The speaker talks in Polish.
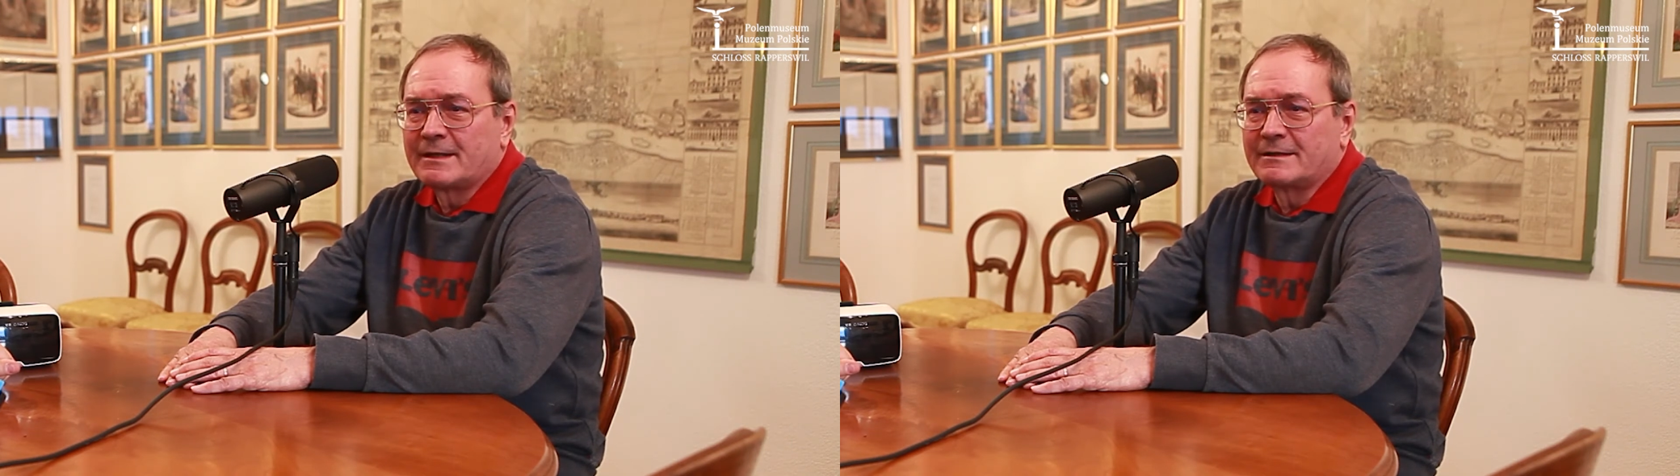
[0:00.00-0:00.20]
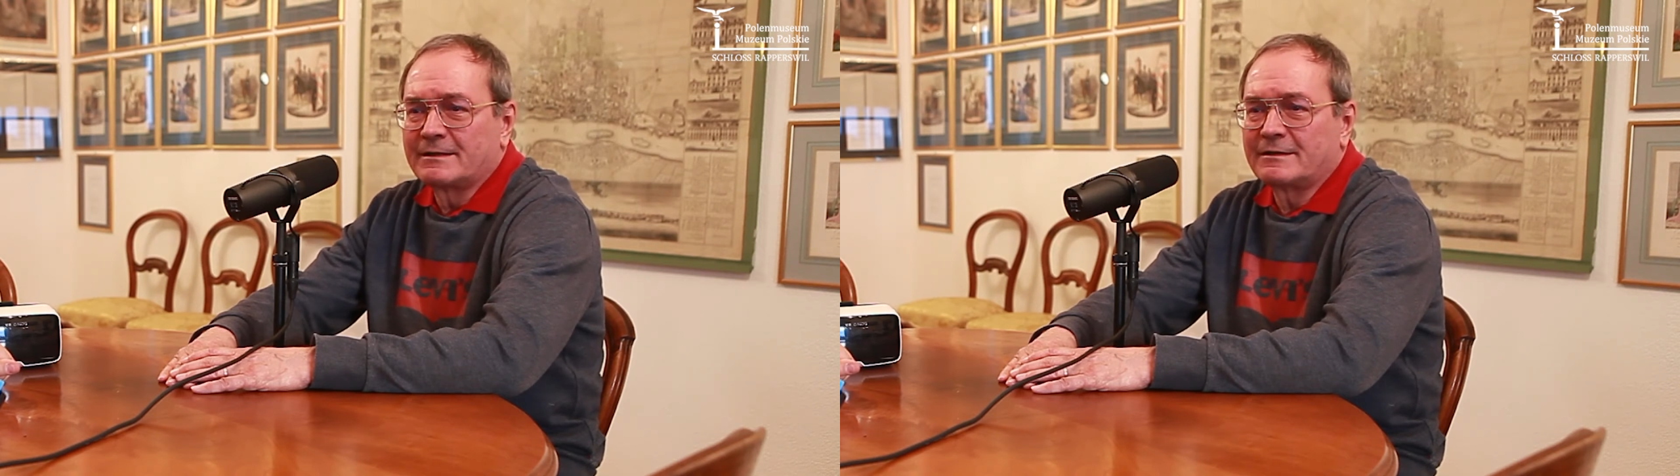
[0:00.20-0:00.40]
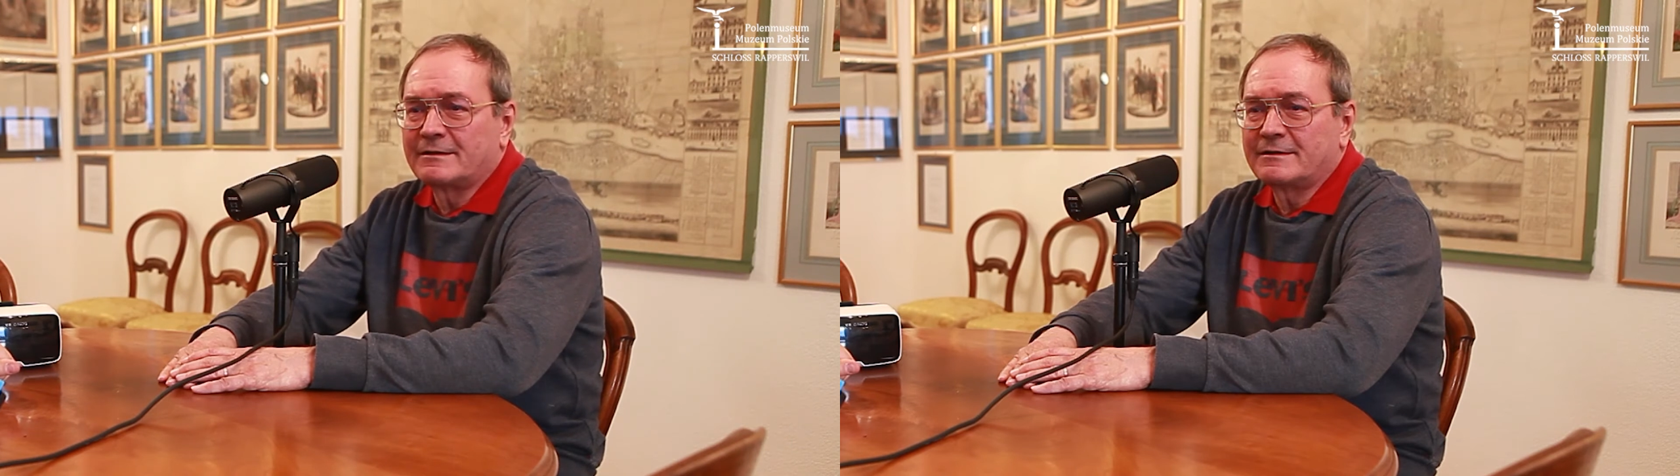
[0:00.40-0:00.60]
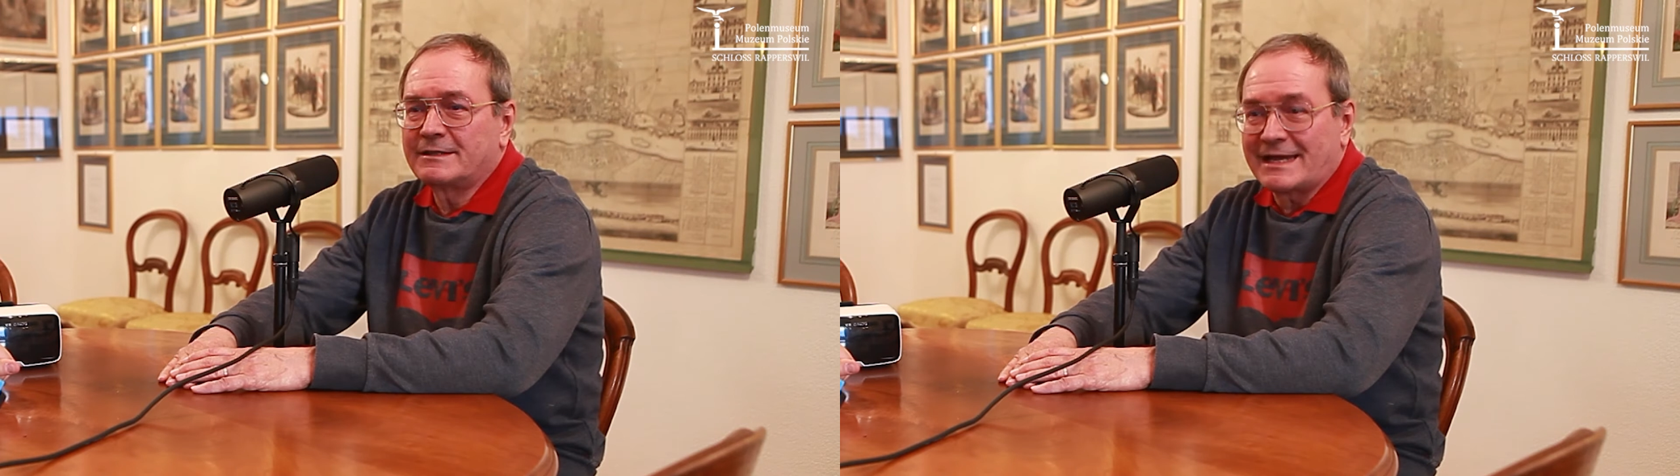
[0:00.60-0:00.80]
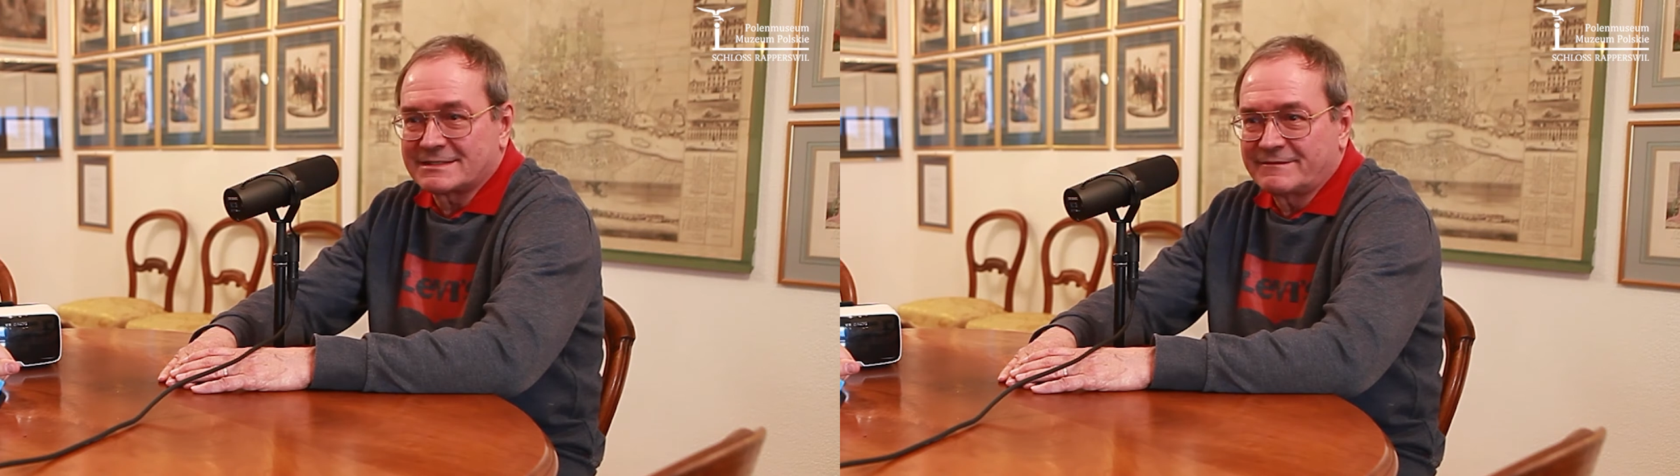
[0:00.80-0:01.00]
y,
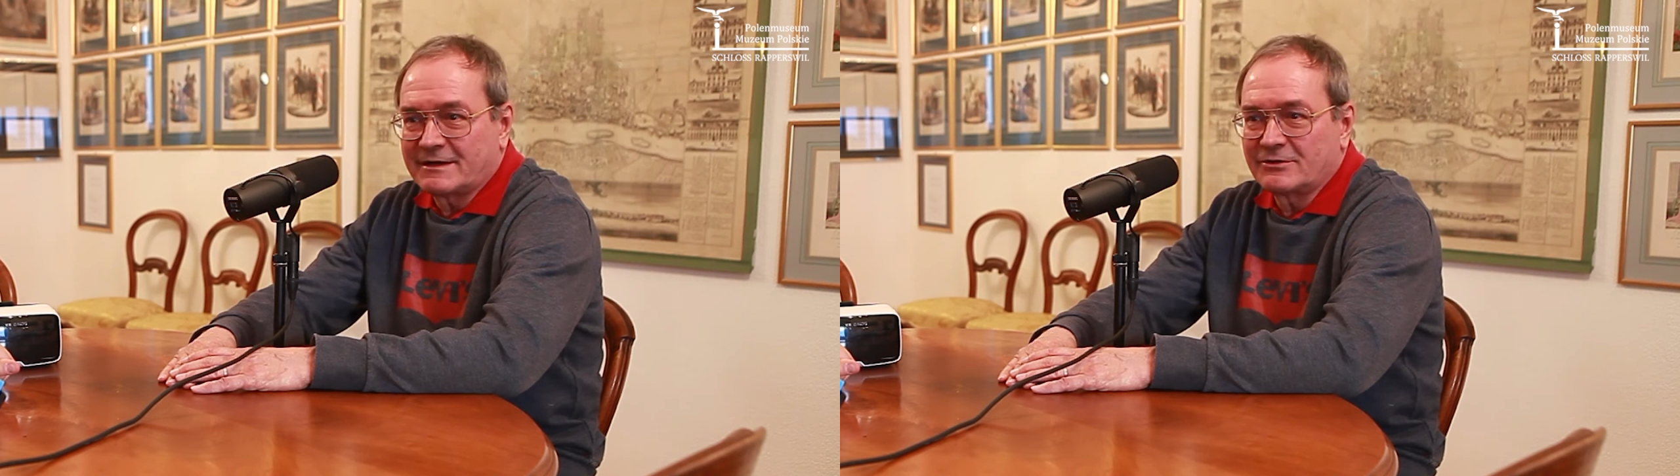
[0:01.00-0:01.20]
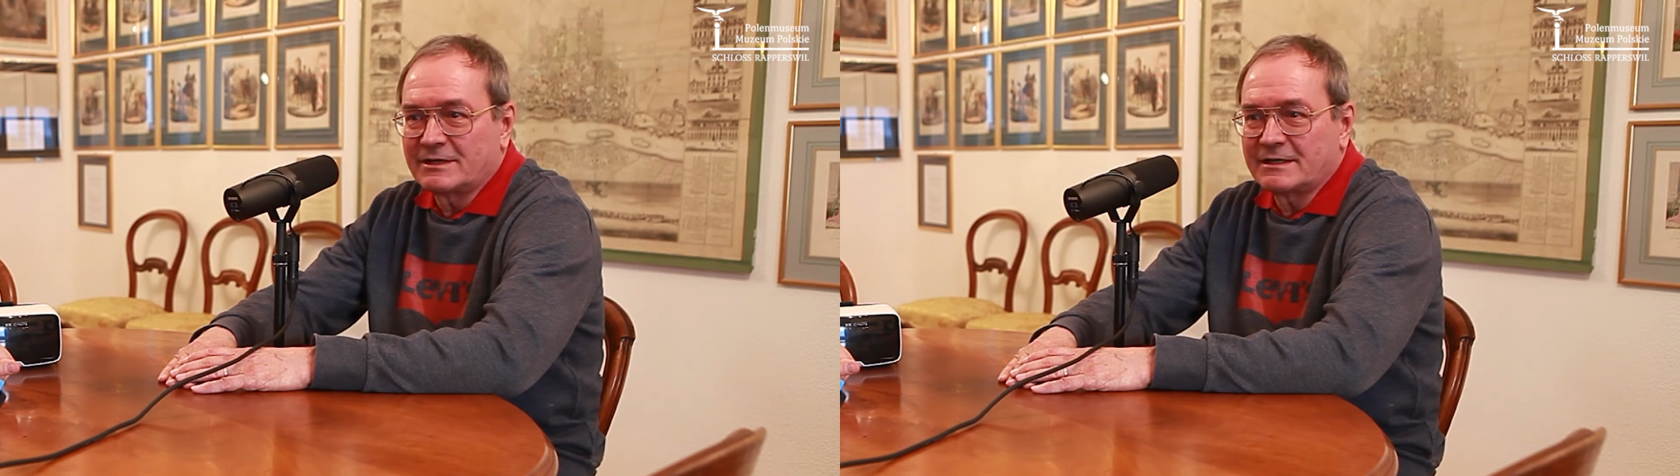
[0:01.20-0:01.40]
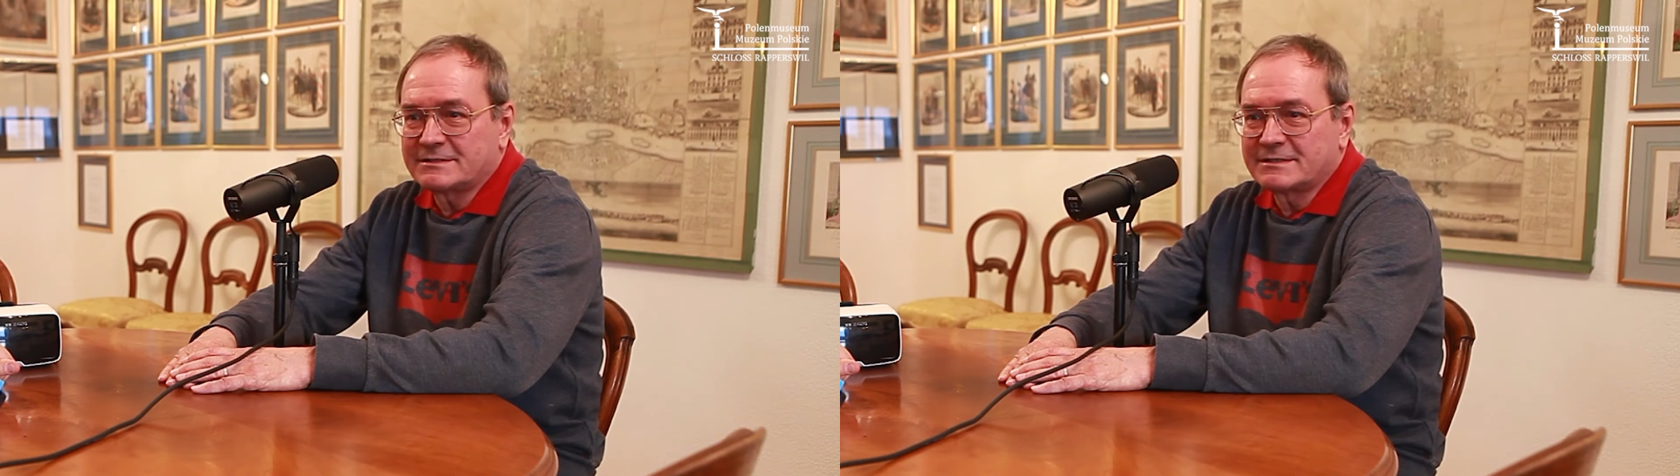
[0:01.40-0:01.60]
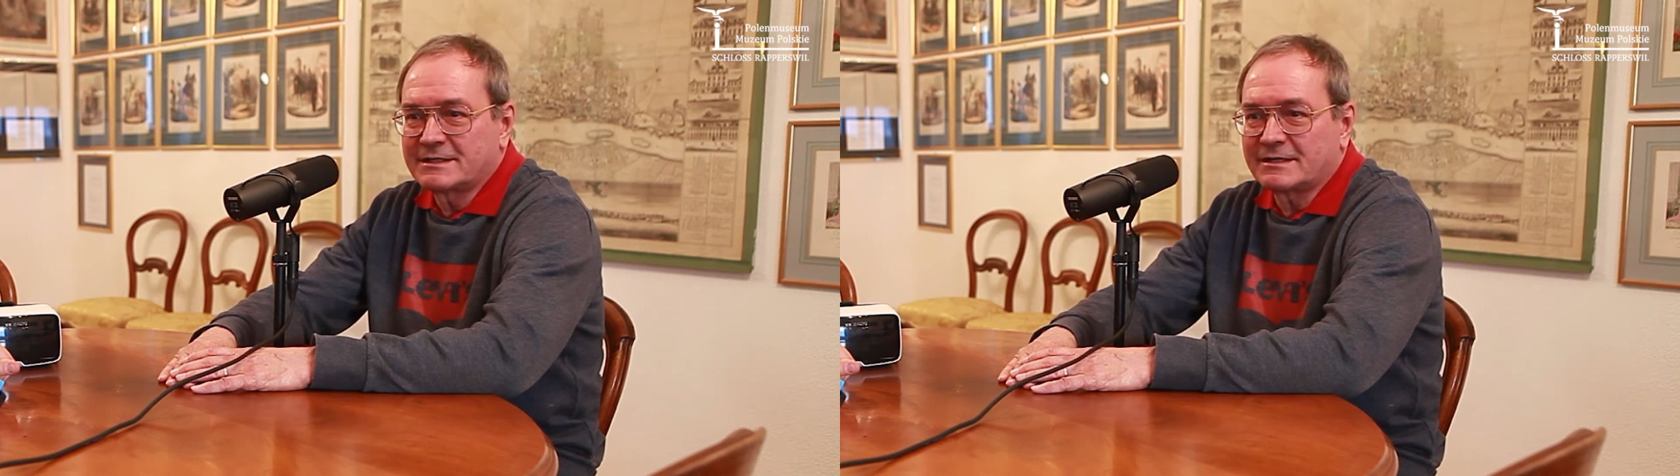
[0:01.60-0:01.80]
nazwa kolekcji,